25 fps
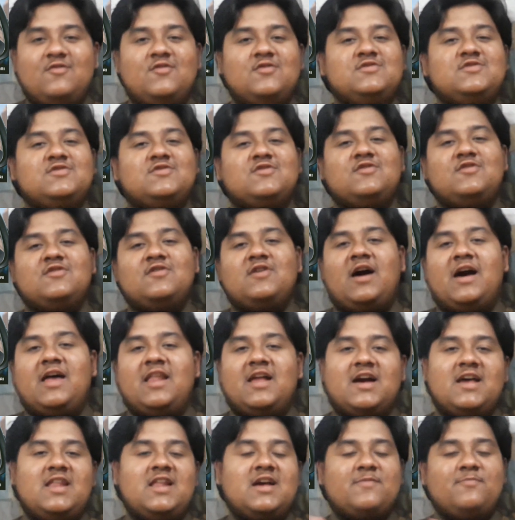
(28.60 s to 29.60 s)
उन दोनों
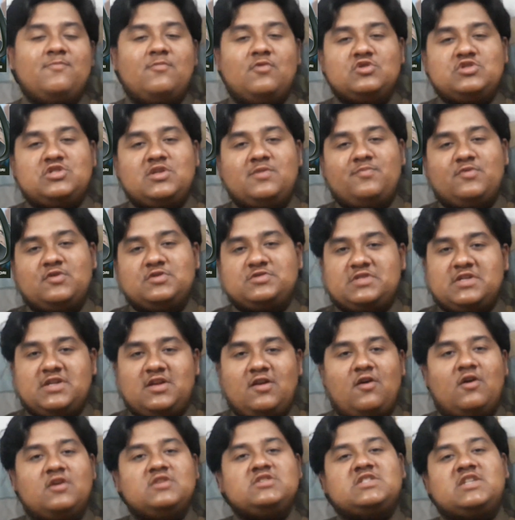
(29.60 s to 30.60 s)
अलग अलग मोशन
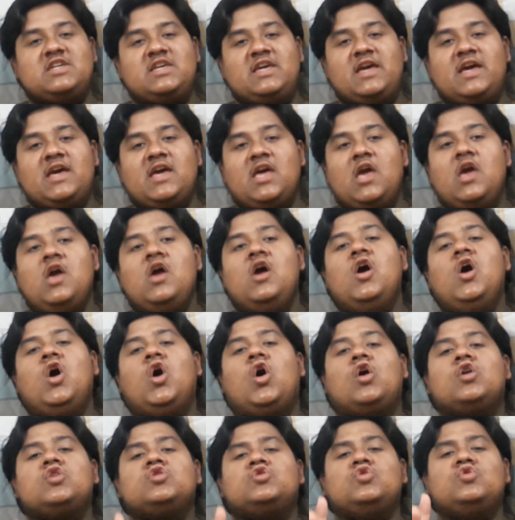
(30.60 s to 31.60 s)
पोस्टर लॉन्च किए
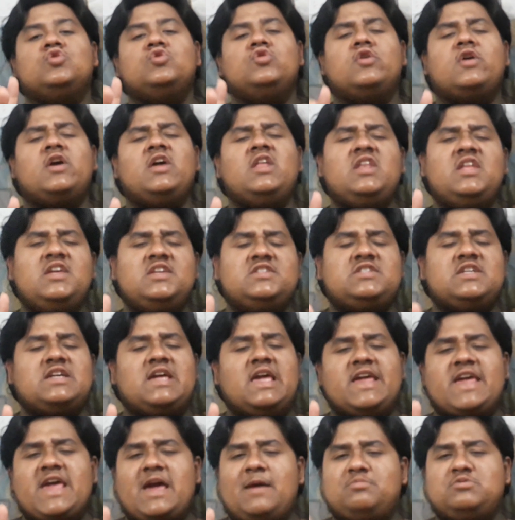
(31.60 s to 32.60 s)
हैं और दोनों के नीचे
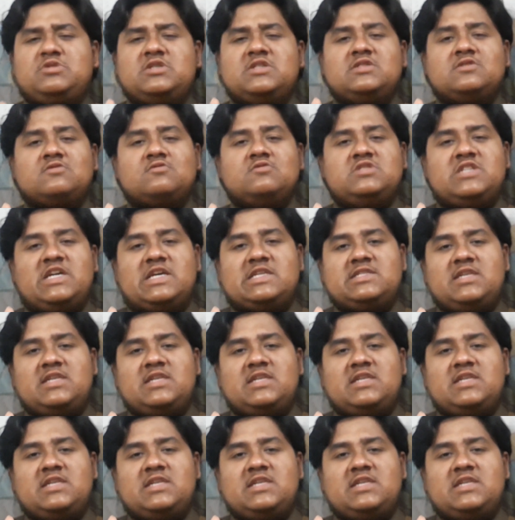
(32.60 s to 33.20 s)
के कैप्शंस कुछ